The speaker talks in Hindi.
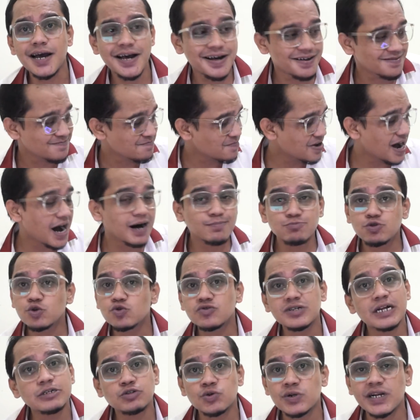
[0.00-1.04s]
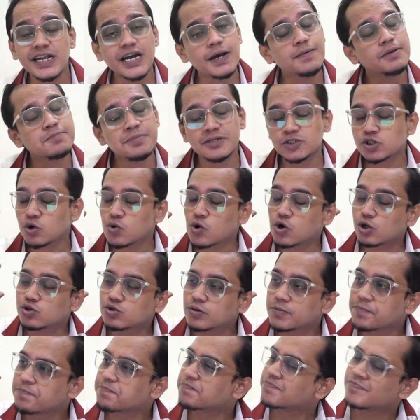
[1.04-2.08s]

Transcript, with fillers: अब दूसरा सुनने के बाद मैं छोड़ दू